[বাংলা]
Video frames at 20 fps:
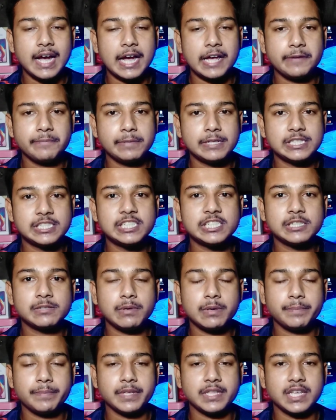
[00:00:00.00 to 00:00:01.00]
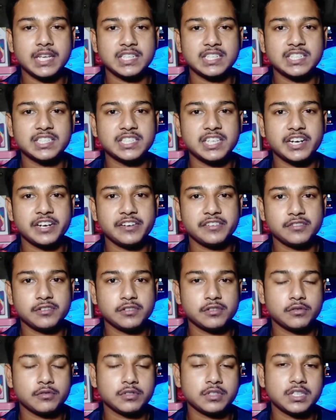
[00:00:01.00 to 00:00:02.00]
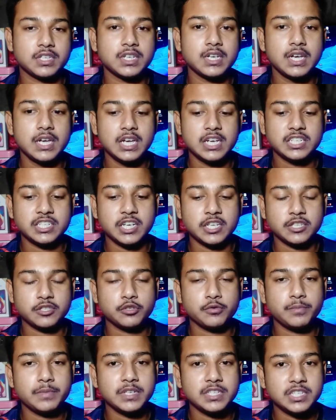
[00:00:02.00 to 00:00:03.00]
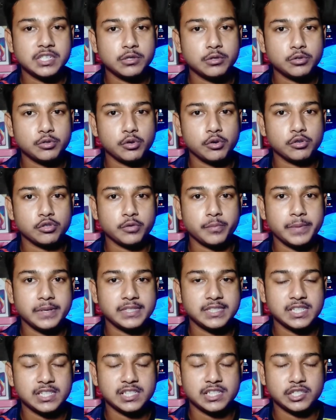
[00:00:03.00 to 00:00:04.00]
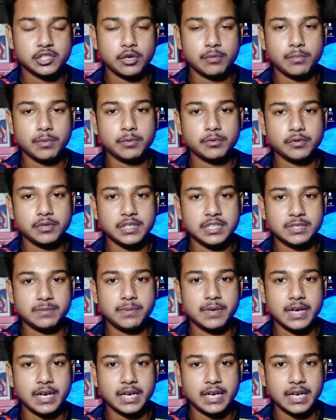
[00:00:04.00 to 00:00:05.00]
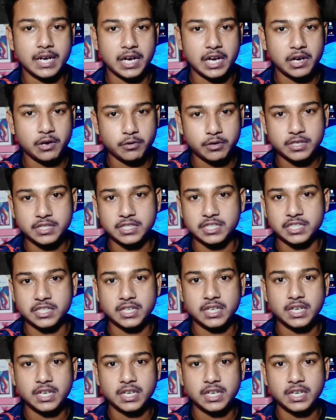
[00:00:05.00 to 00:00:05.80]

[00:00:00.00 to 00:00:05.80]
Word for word: আইপিএস ডিসপ্লে পেয়ে যাচ্ছেন যার রেজলিউশন হচ্ছে সাতশো বিশ ইন্টু ষোলোশো পিক্সেলের সম্ভবত ডিসপ্লে এখানে রাখা হয়েছে